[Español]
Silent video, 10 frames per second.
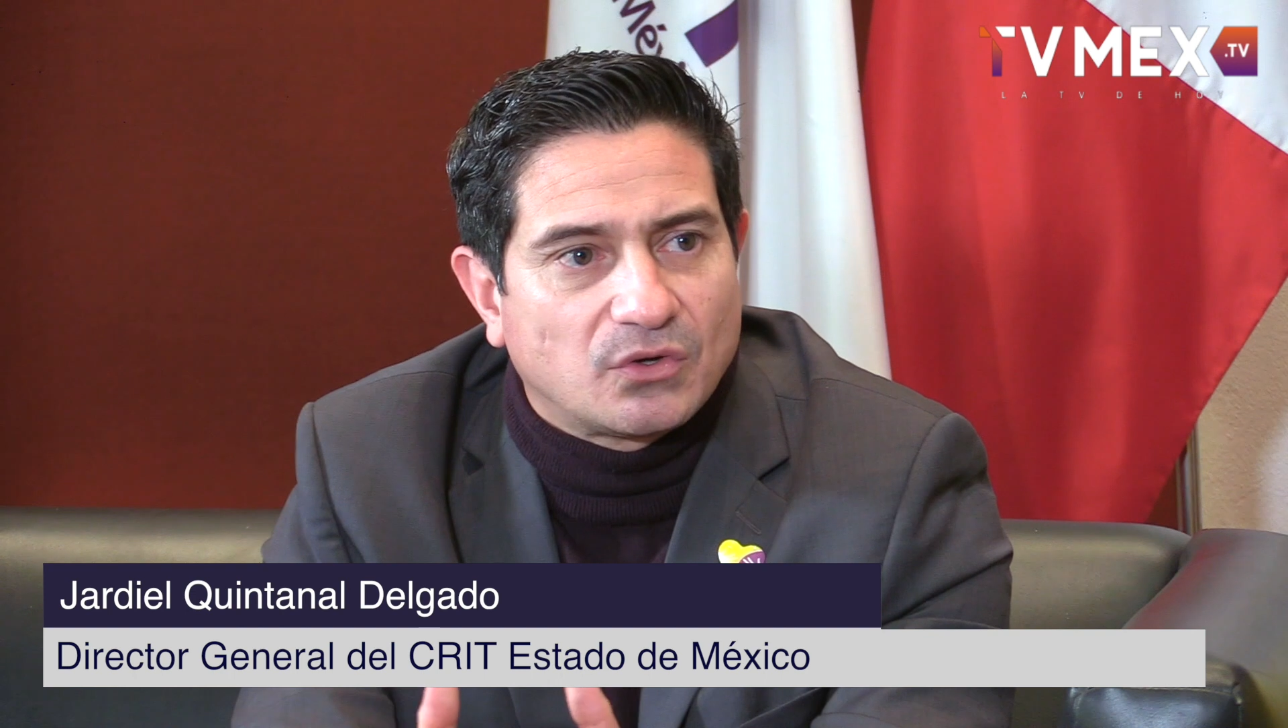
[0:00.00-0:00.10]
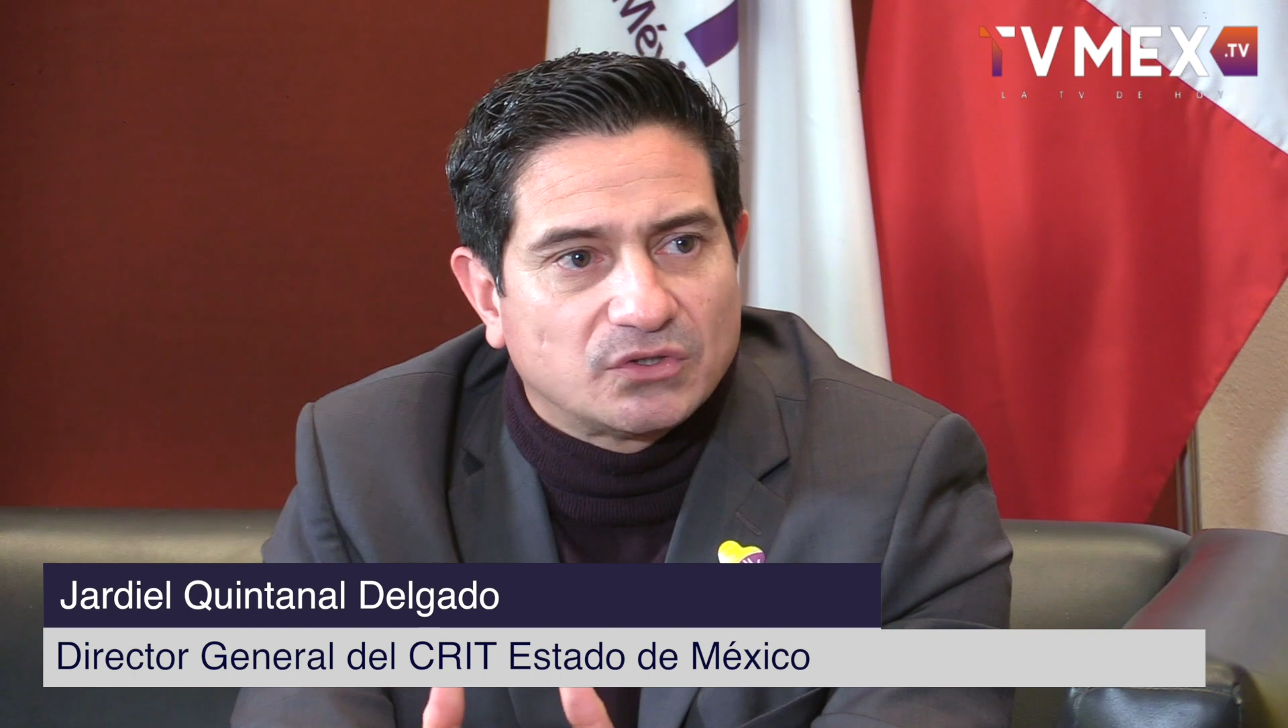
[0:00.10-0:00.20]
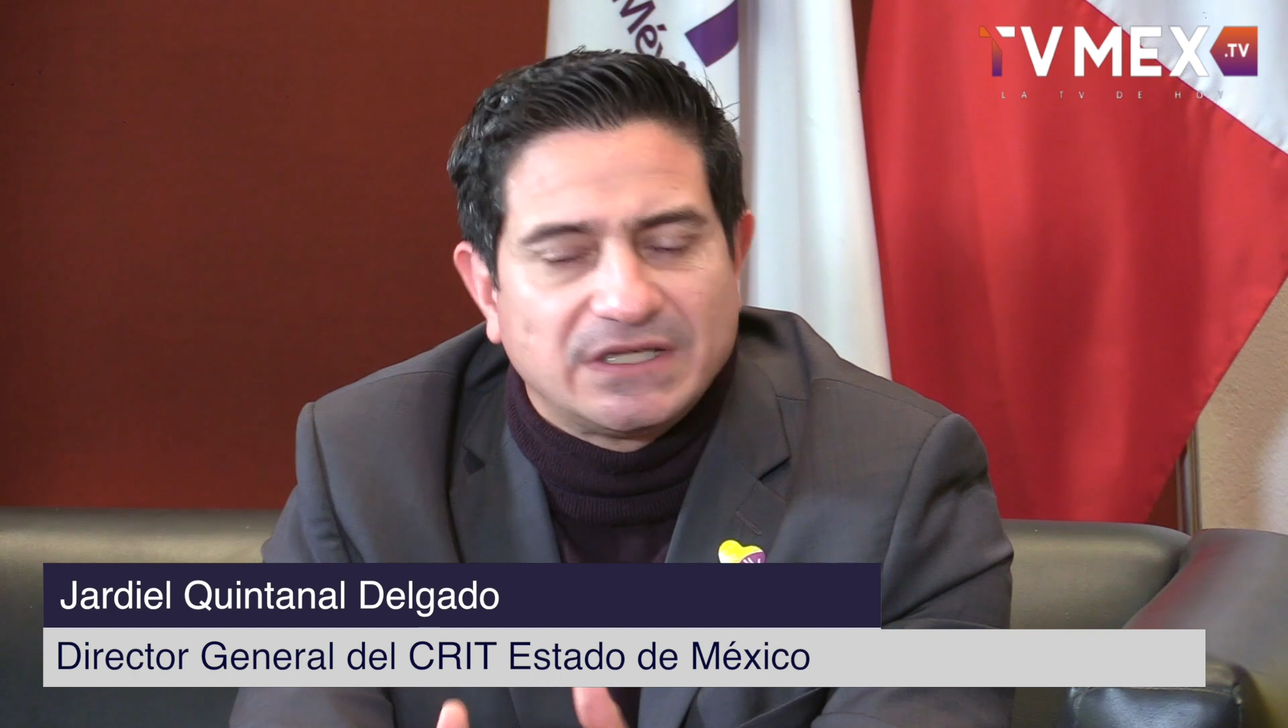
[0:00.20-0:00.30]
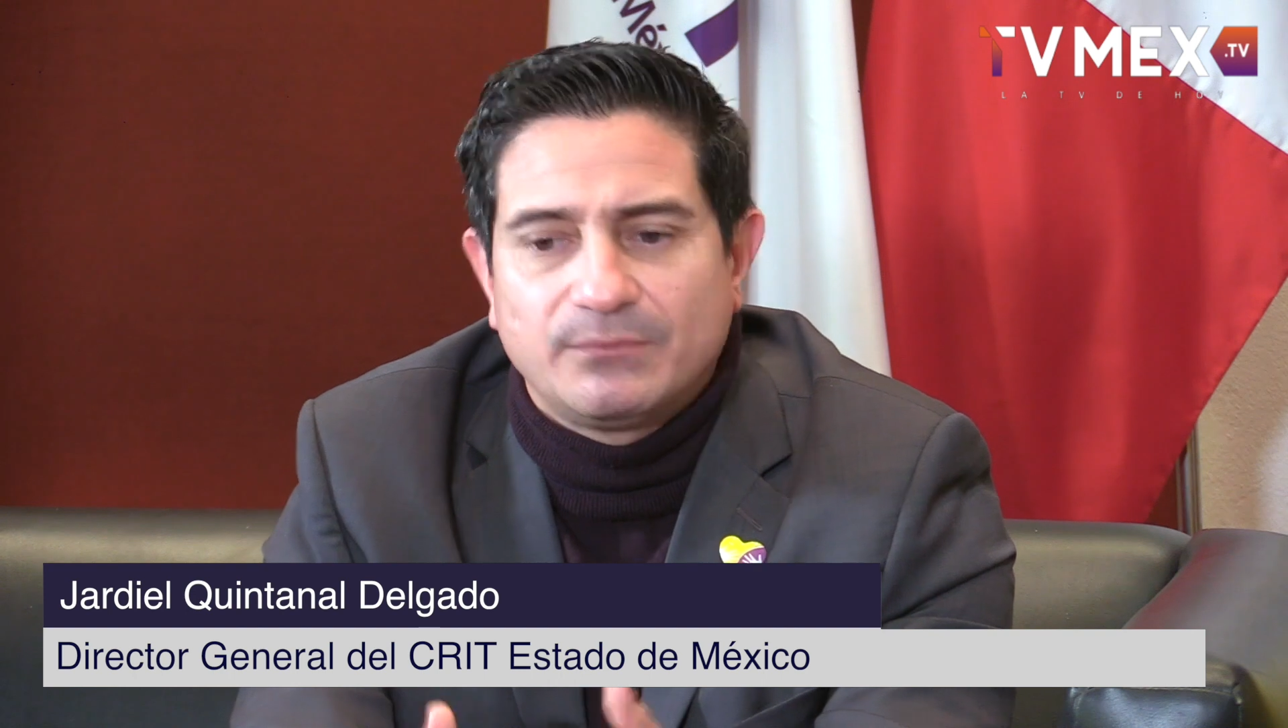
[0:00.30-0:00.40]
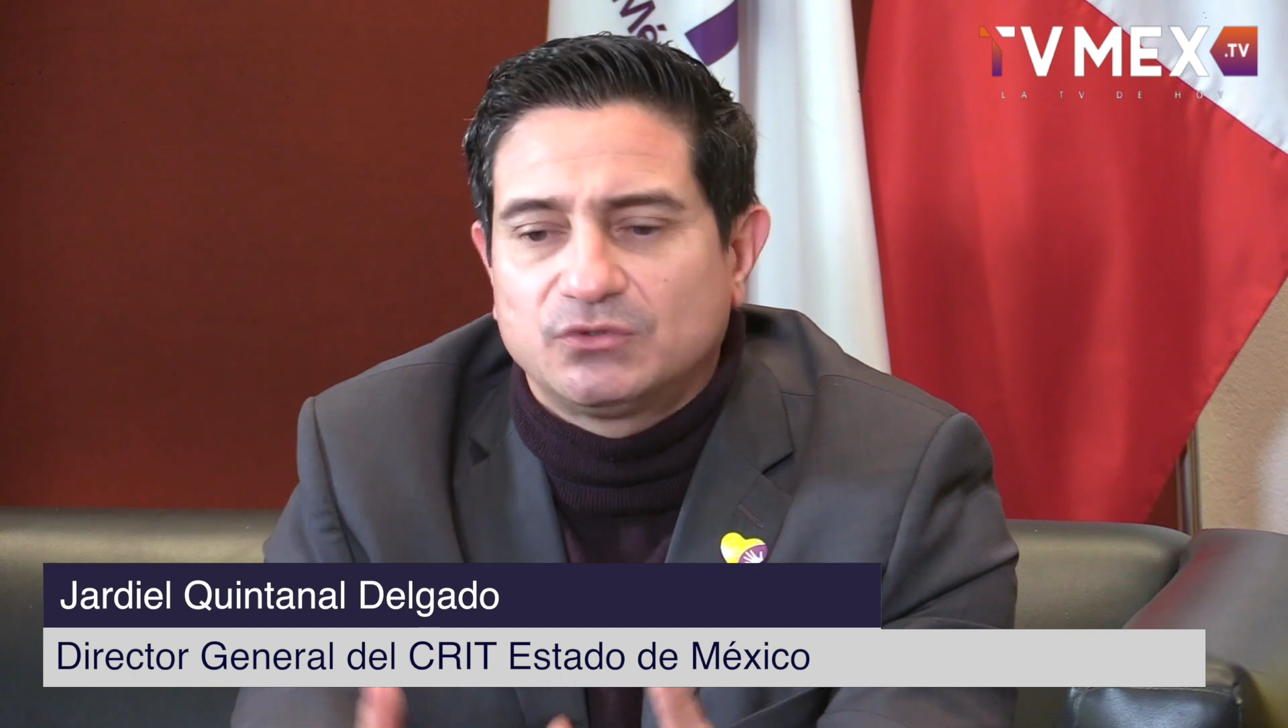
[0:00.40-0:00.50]

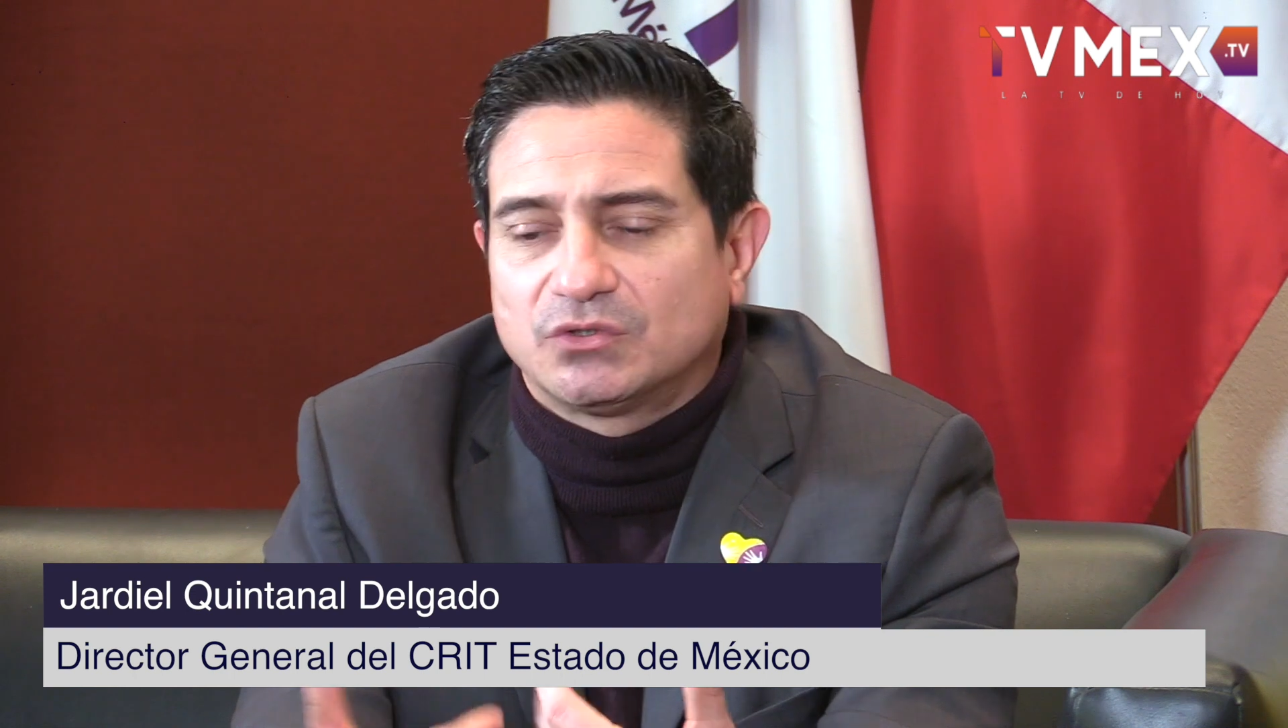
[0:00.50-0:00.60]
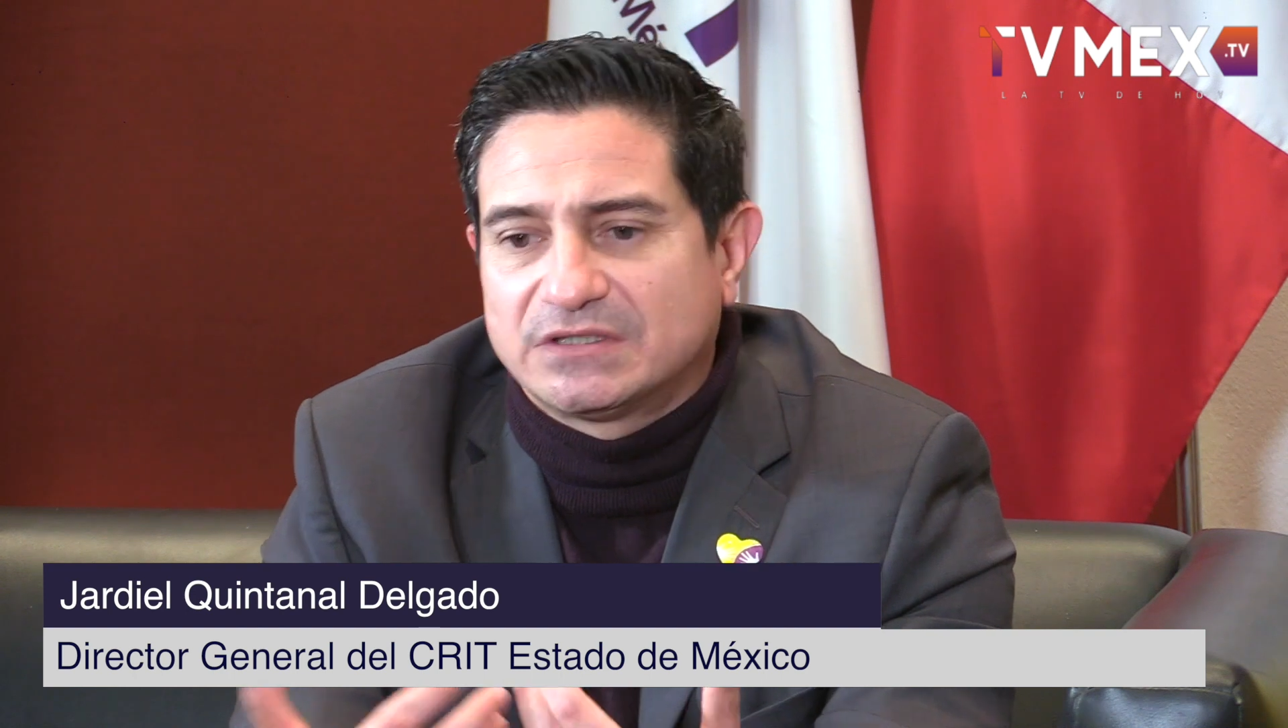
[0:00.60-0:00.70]
conocemos,